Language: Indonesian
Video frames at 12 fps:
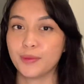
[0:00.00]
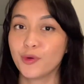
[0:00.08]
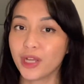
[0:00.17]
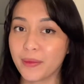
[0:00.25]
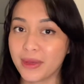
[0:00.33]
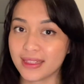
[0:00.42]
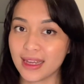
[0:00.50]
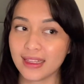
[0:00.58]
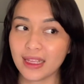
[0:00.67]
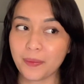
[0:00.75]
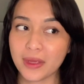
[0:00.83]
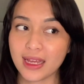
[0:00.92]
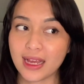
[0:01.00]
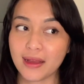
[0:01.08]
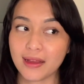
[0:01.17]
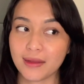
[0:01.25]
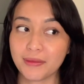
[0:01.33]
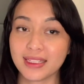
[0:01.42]
mungkin bisa tapi
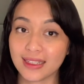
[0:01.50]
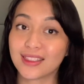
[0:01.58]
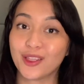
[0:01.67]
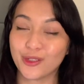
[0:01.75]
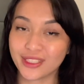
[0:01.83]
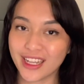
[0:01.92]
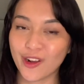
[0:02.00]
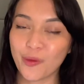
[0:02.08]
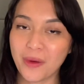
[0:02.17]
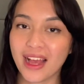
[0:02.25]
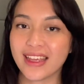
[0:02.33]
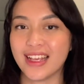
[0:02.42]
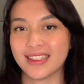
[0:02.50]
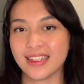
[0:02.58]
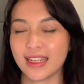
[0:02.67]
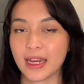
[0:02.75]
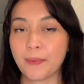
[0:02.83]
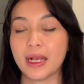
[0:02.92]
nggak bisa seterusnya lo bahagia
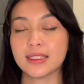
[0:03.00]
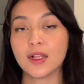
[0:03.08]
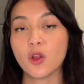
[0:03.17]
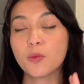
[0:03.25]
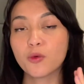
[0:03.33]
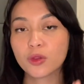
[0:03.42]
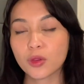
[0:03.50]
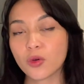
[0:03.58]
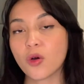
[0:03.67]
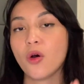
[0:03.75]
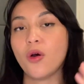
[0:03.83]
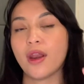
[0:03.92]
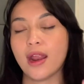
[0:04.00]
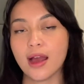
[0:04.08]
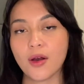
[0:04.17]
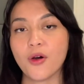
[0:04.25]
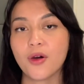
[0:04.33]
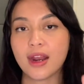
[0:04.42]
sendiri pasti lo butuh
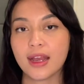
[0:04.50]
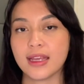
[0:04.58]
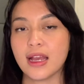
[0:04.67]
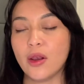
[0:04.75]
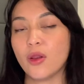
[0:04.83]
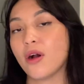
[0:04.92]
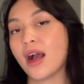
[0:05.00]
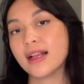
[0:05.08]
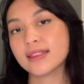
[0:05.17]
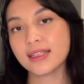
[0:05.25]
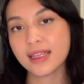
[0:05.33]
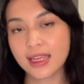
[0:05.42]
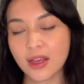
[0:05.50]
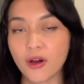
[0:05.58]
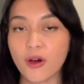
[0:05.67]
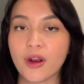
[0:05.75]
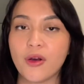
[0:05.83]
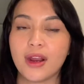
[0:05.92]
orang-orang yang lo kasihi
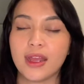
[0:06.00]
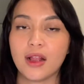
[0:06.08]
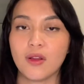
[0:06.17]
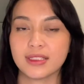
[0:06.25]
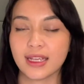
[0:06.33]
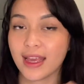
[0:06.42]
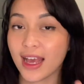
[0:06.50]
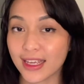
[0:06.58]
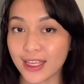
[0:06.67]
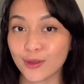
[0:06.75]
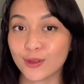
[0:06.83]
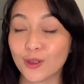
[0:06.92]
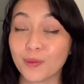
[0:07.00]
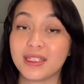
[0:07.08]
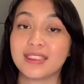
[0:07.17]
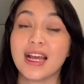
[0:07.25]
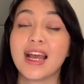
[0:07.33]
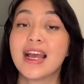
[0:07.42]
orang-orang yang lo sayangi untuk
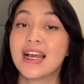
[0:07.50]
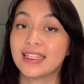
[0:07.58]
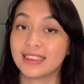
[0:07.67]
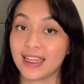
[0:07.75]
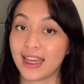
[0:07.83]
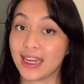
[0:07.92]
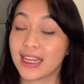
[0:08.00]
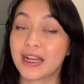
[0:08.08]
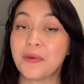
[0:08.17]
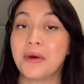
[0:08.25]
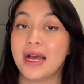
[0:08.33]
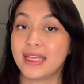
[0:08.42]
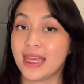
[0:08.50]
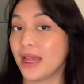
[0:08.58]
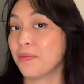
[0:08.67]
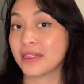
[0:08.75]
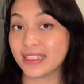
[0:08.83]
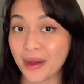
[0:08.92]
bisa sharing
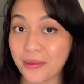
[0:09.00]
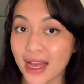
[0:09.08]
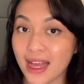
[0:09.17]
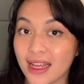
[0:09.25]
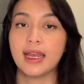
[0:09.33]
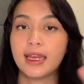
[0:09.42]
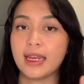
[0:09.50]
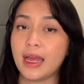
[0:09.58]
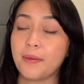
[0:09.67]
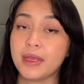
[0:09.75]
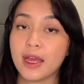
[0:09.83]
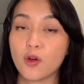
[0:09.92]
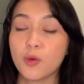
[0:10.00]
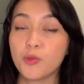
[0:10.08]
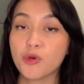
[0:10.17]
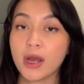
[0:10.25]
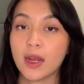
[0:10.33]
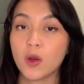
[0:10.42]
kebahagiaan bersama nah biar
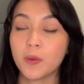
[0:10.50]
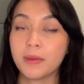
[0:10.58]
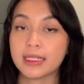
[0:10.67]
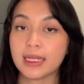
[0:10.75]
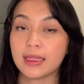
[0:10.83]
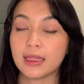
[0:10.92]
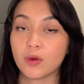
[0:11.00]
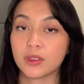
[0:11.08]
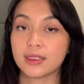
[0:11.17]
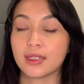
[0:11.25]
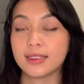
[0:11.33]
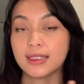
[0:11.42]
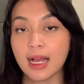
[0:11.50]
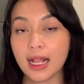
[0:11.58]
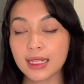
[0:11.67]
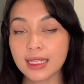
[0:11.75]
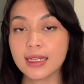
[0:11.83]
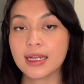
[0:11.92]
hubungan lo bisa terus
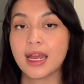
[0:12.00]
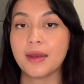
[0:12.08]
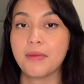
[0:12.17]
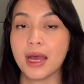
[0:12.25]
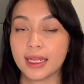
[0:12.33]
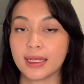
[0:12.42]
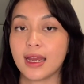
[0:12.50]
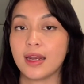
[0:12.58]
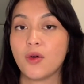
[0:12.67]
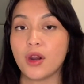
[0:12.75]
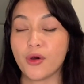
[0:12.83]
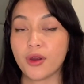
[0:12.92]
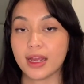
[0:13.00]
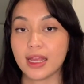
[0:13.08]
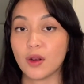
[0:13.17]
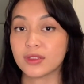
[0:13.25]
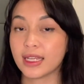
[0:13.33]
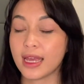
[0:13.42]
terjalin dengan baik dengan orang-orang
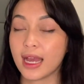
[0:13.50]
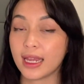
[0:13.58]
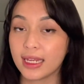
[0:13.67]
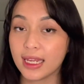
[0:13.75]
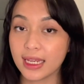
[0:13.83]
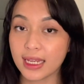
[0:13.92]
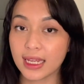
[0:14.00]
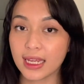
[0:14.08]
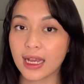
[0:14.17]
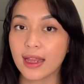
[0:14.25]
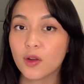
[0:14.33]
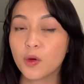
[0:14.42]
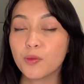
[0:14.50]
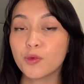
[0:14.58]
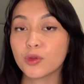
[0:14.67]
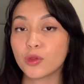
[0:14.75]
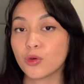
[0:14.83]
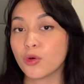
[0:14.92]
yang lo sayangin ini kan lo
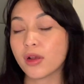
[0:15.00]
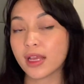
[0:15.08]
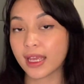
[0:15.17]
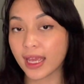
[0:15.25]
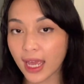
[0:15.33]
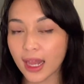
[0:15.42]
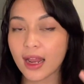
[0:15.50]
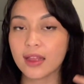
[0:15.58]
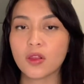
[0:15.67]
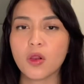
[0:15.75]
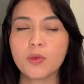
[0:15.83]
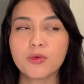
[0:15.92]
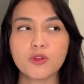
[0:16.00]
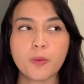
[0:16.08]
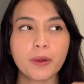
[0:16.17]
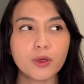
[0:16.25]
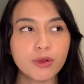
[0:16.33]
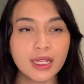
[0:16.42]
butuh care atau lo butuh
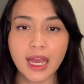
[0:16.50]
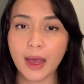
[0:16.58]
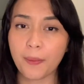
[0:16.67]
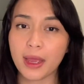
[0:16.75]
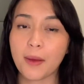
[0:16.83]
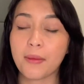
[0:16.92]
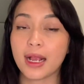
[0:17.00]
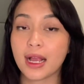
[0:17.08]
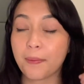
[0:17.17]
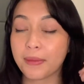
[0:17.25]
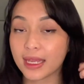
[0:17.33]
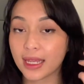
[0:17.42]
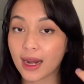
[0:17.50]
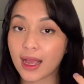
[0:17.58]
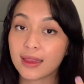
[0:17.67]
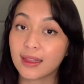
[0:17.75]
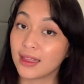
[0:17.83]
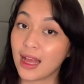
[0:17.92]
peduli apa yang mereka
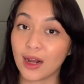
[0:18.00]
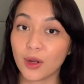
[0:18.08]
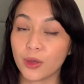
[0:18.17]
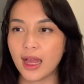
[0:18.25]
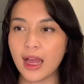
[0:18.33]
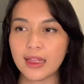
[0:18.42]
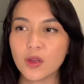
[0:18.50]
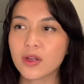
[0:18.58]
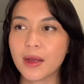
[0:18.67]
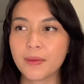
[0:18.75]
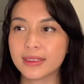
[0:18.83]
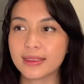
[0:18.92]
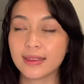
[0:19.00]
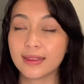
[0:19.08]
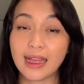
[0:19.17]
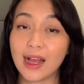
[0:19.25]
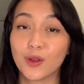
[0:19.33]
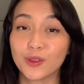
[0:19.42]
pikirkan tentang lo atau nggak mesti
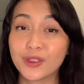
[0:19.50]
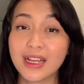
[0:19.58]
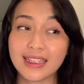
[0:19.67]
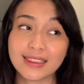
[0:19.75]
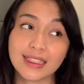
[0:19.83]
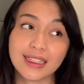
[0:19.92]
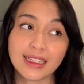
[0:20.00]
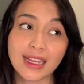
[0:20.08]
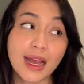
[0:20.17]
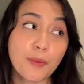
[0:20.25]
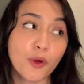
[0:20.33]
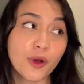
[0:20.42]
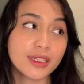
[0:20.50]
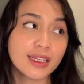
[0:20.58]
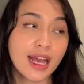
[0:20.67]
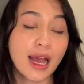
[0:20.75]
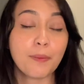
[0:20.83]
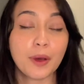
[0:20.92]
tentang lo juga sih ya
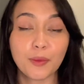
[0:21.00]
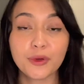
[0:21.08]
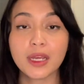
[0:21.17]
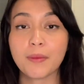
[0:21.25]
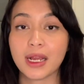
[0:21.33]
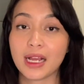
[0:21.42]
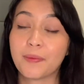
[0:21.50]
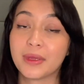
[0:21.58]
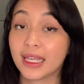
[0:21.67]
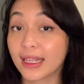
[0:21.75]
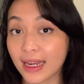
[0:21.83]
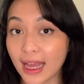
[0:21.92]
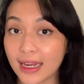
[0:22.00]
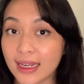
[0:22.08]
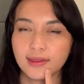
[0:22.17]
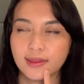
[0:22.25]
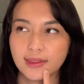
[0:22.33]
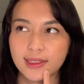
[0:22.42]
pokoknya apapun yang mereka pikirkan
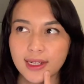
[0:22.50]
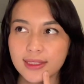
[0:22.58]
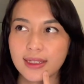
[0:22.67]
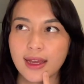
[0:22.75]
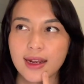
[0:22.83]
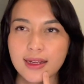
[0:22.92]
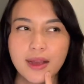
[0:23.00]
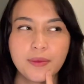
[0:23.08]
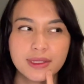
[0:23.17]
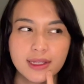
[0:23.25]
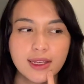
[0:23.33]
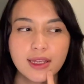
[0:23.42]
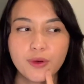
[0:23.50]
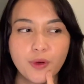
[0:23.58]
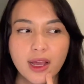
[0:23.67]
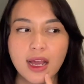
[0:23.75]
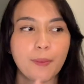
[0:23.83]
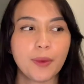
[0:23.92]
jadi sekarang nggak bisa nih
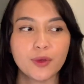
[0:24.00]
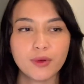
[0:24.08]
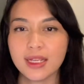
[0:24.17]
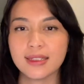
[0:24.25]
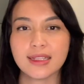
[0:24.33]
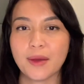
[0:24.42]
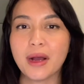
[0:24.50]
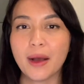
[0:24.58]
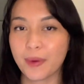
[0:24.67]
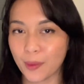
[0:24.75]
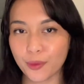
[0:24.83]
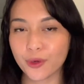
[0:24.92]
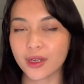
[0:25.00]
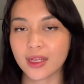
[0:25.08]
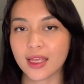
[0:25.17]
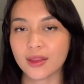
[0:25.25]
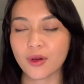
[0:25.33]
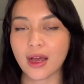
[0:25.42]
gue nggak peduli sama
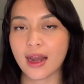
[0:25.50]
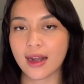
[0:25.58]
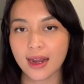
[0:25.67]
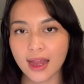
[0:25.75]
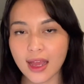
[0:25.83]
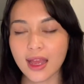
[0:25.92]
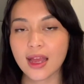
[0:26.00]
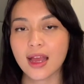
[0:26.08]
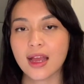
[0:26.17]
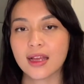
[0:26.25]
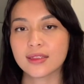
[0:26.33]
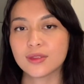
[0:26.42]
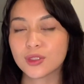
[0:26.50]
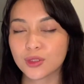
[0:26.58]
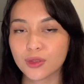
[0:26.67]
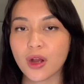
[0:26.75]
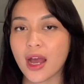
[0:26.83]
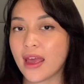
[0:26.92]
apapun gitu karena
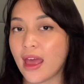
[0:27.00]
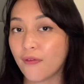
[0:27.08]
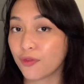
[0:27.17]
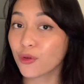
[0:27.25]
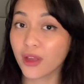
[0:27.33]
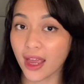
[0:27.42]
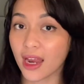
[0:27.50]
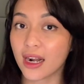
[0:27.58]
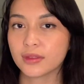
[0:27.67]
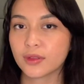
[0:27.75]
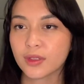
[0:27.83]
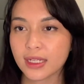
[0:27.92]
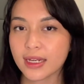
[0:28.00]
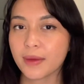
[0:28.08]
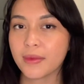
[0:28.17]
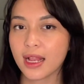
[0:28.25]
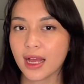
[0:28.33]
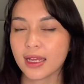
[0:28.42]
justru I have to care terus ada
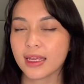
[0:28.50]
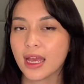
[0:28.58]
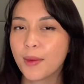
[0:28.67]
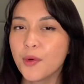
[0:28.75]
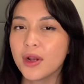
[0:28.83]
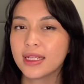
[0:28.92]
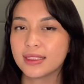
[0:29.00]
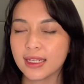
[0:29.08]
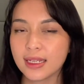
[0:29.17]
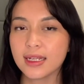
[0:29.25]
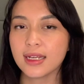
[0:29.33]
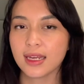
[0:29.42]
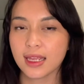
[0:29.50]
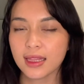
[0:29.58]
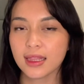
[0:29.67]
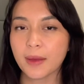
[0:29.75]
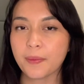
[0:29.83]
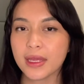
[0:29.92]
yang bilang ya boleh sih
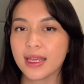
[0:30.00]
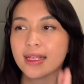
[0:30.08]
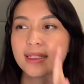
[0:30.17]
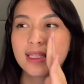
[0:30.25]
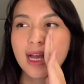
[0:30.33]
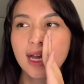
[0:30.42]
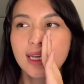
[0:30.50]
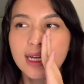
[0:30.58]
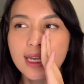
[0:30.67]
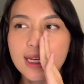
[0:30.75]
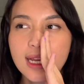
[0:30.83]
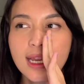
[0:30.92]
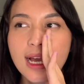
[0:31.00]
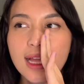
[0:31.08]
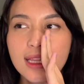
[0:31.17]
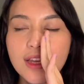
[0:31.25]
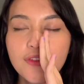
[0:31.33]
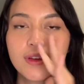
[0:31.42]
dengerin tapi jangan dengerin yang
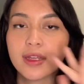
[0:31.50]
negatif